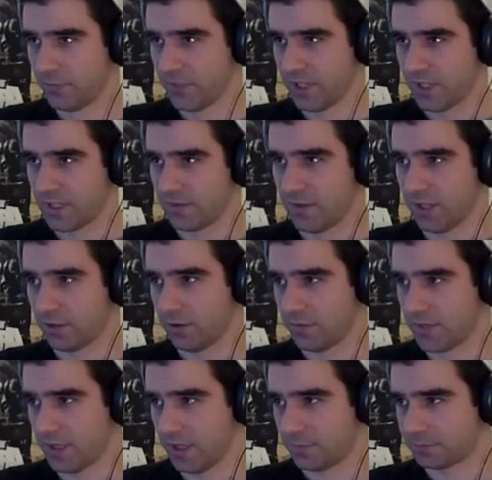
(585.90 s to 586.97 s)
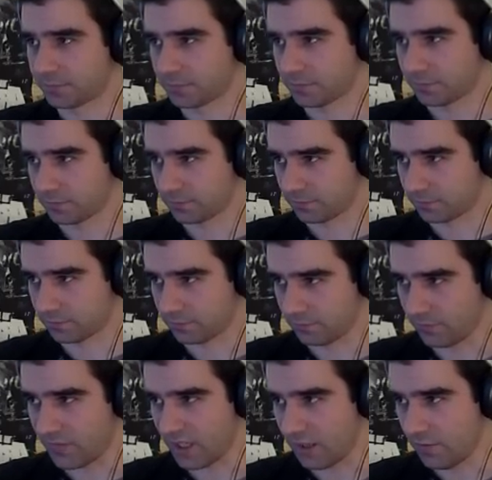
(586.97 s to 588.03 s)
To jest zwiadowca.
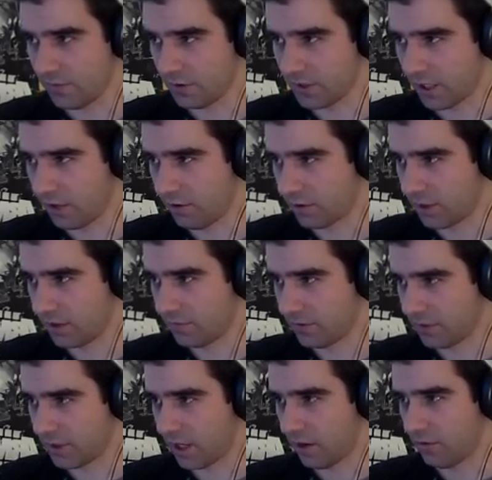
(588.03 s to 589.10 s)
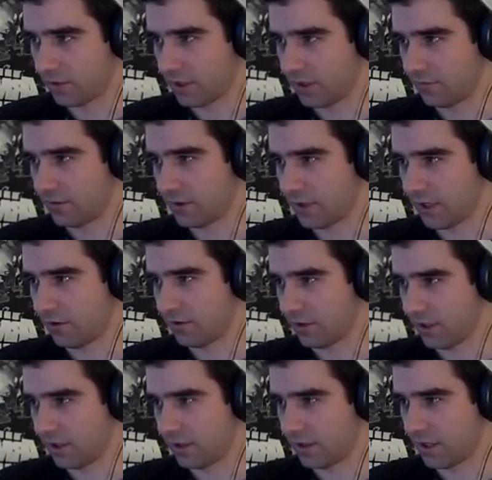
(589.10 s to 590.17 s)
Woda, ogień, woda, ogień, woda,
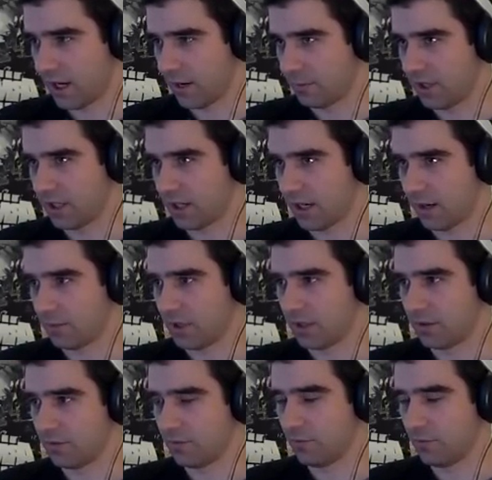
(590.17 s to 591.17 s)
ogień, kamień, kamień.